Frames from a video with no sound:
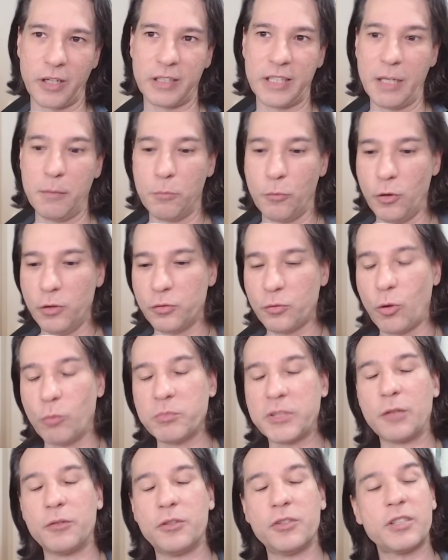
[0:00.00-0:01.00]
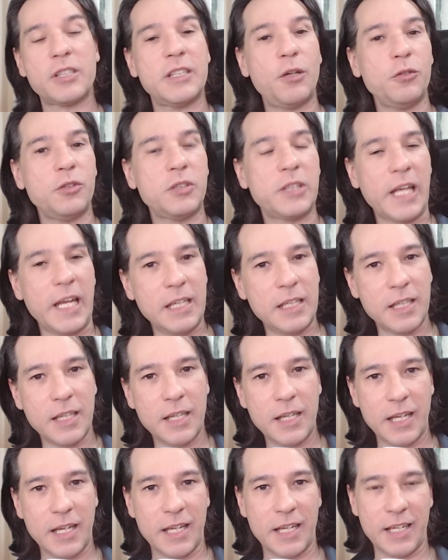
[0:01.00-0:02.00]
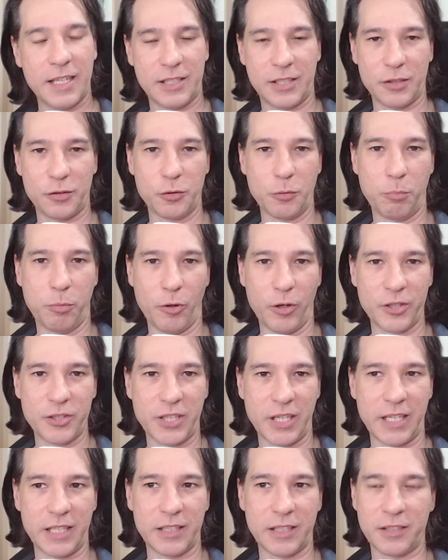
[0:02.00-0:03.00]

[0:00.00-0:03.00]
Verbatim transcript: Tem muitos computadores que não têm esse suporte ainda.